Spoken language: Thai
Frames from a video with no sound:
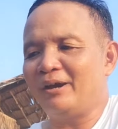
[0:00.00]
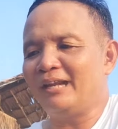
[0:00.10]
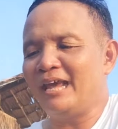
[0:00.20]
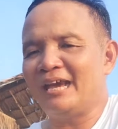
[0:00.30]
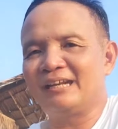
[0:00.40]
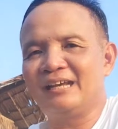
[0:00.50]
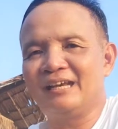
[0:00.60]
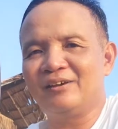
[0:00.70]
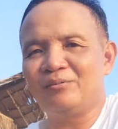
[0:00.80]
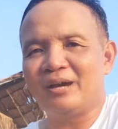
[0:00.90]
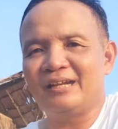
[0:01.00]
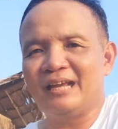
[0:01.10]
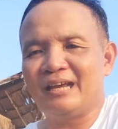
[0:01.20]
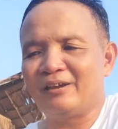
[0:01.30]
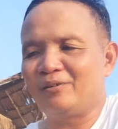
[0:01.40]
ไวน์แดงนะฮะไวน์
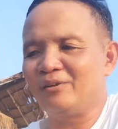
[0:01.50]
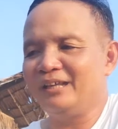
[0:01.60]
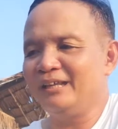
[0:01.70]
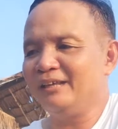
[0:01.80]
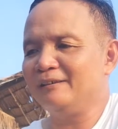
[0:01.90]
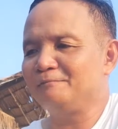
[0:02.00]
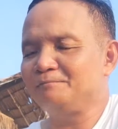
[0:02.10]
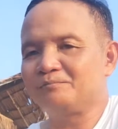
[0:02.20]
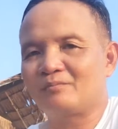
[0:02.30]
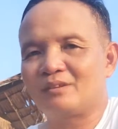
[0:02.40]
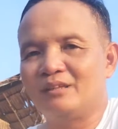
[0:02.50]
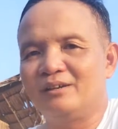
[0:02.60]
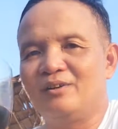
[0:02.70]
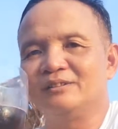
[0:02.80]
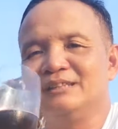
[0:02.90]
แดงวันนี้เดี๋
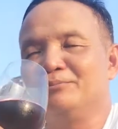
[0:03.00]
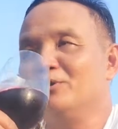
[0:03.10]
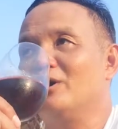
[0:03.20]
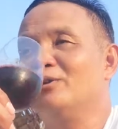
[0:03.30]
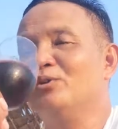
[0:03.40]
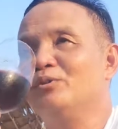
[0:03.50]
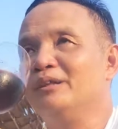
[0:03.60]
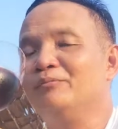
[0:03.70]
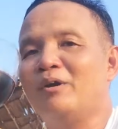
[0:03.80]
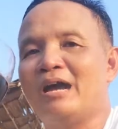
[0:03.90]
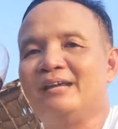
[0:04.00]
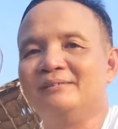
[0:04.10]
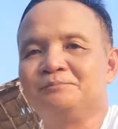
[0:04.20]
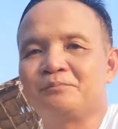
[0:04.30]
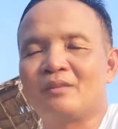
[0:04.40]
ยวลองจิบดูก่อนดู จิบไวน์
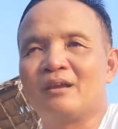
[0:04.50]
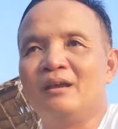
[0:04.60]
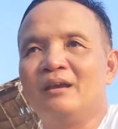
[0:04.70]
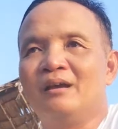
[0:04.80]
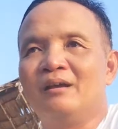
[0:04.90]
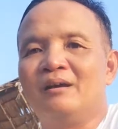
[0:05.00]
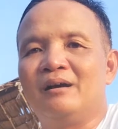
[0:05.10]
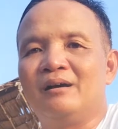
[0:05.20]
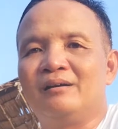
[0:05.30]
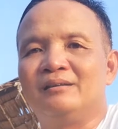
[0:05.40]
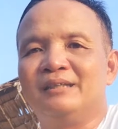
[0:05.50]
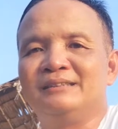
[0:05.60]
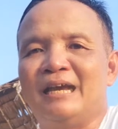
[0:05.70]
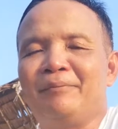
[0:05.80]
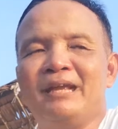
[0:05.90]
ที่
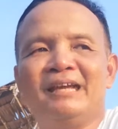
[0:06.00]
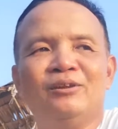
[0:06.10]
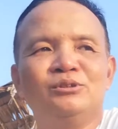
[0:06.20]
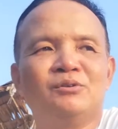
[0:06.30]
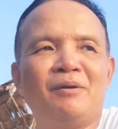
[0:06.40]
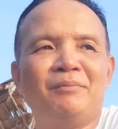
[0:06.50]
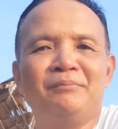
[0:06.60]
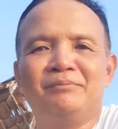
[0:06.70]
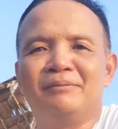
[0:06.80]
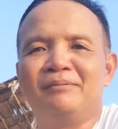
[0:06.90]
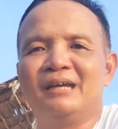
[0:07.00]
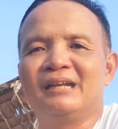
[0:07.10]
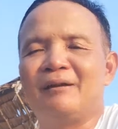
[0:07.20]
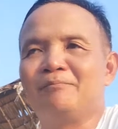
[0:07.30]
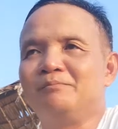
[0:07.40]
เสียงเป็นอย่างนี้รู้สึกว่ามันจะเหมือน
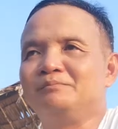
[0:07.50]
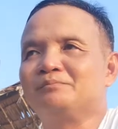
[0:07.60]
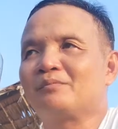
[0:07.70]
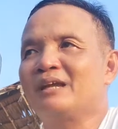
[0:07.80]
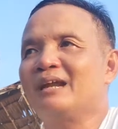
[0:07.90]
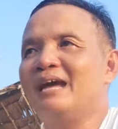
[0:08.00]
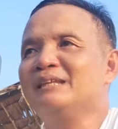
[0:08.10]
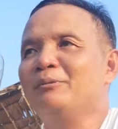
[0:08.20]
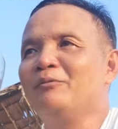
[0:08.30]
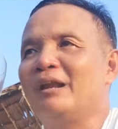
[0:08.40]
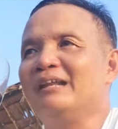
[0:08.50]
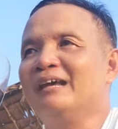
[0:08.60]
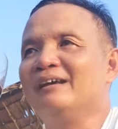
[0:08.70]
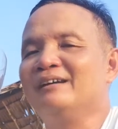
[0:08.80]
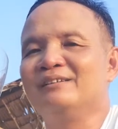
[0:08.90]
กับคล้ายๆจะเป็นหวัดนะ
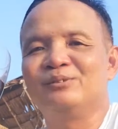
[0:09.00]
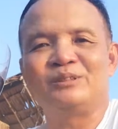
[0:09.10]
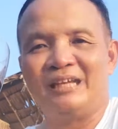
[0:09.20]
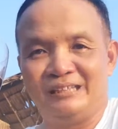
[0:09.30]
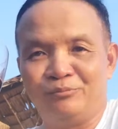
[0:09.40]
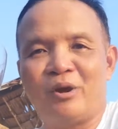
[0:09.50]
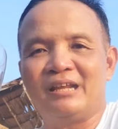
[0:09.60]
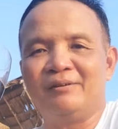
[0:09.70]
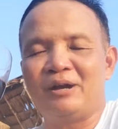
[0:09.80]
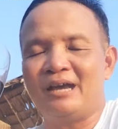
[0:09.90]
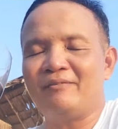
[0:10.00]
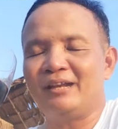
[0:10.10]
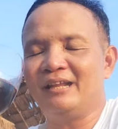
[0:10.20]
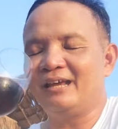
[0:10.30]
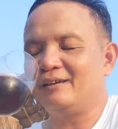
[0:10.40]
ฮะสงสัยจิบไวน์เนี่ยคล้ายหวั
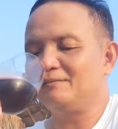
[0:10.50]
ดแน่